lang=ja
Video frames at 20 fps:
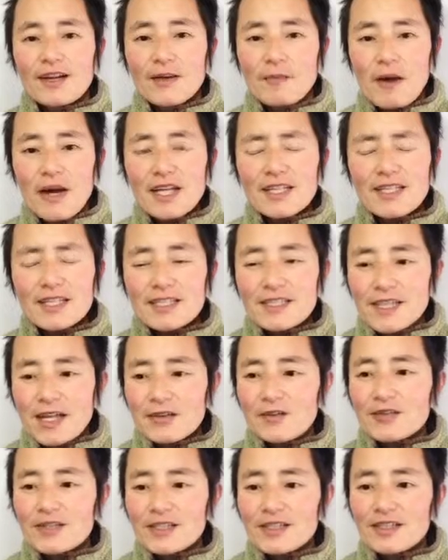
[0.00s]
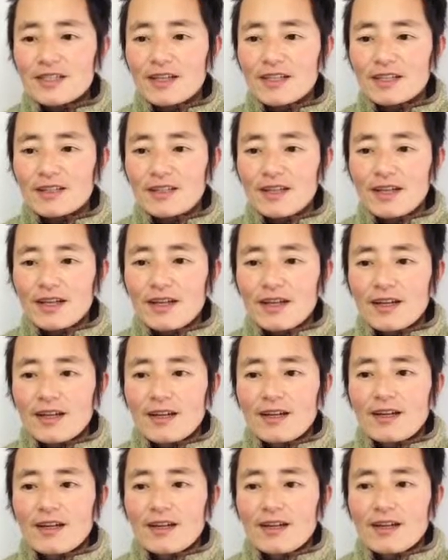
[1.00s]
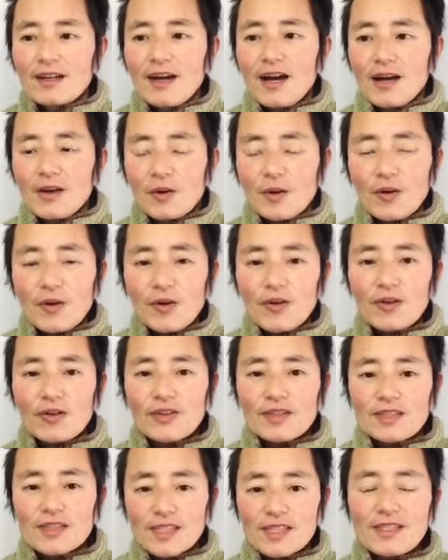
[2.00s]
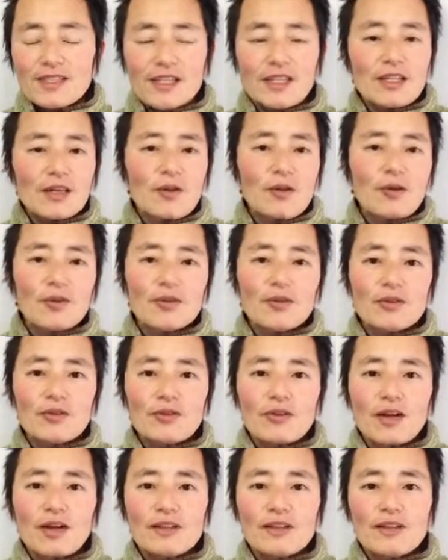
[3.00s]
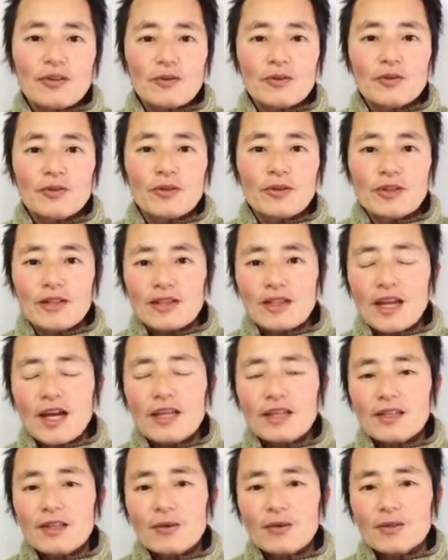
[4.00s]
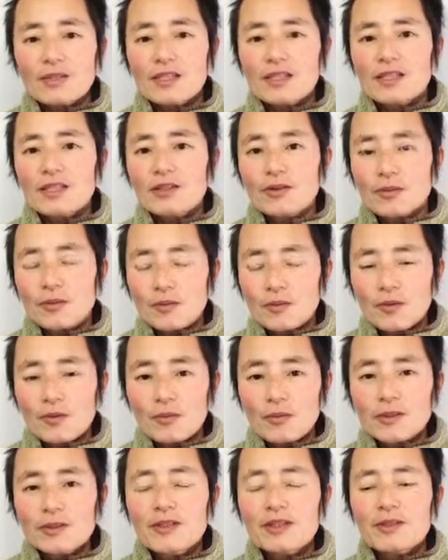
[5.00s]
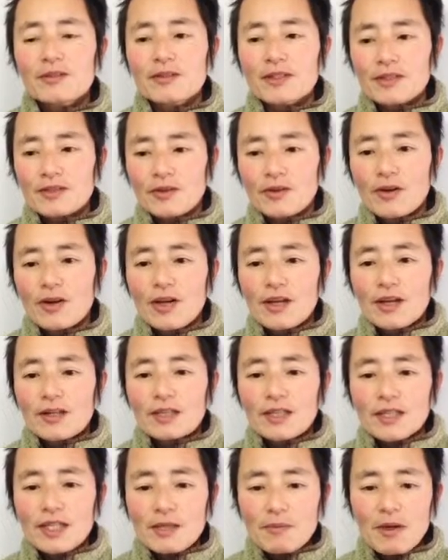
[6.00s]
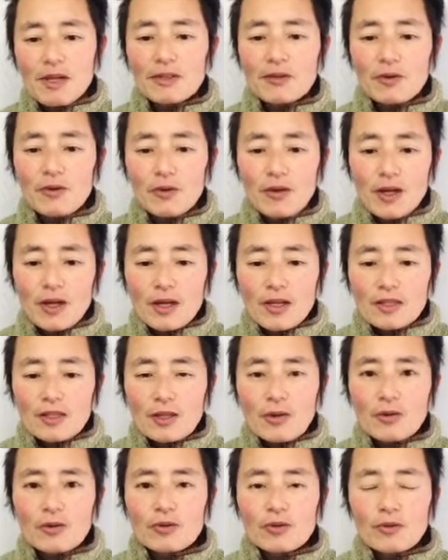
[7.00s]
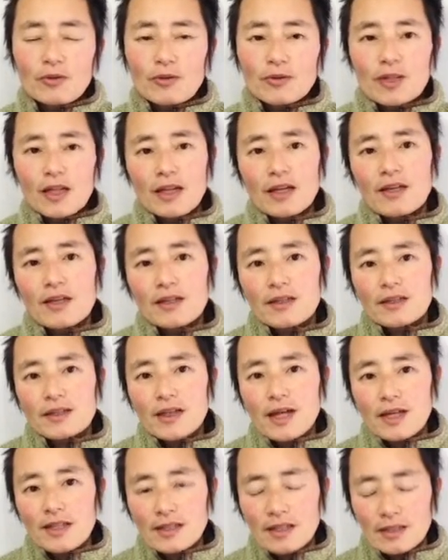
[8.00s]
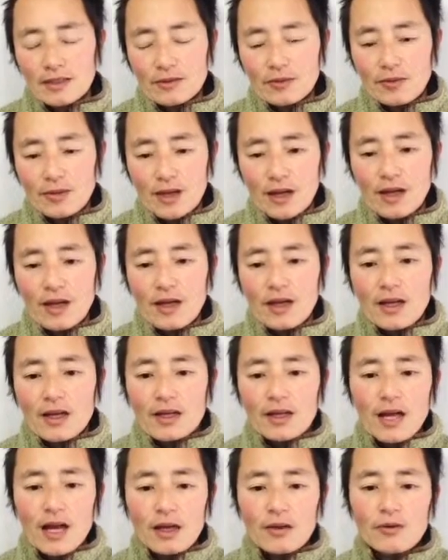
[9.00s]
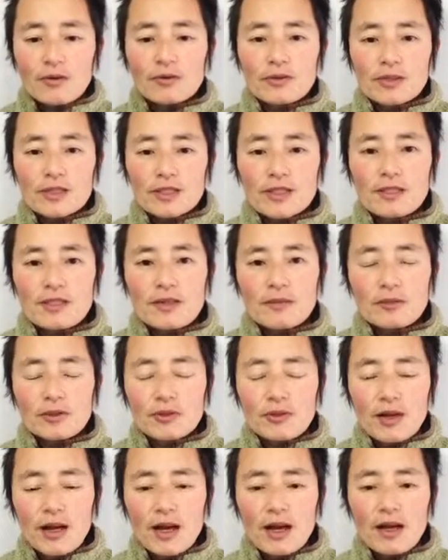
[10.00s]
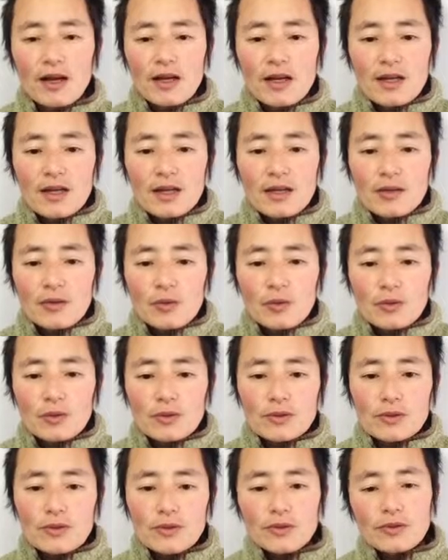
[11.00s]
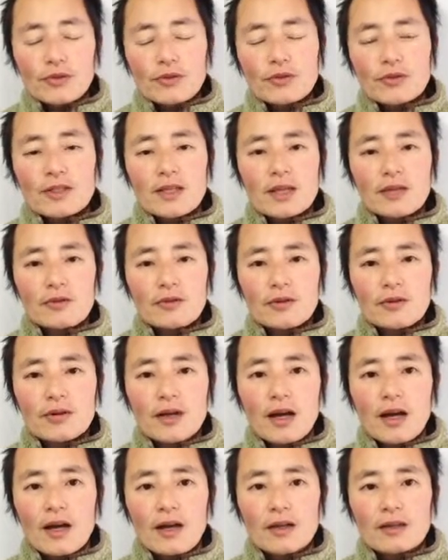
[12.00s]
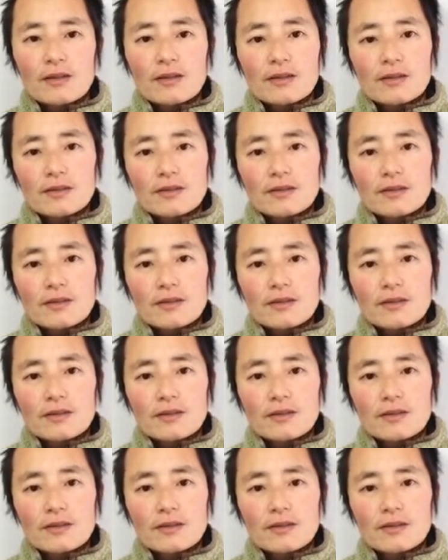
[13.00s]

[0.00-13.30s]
なんか毎日楽しいな、あ、こう人生ってこういうことかっていうことに出会ってほしいと思っているんですよ。で今の日本の固定概念とか学校のシステムとかこう就職制度とか、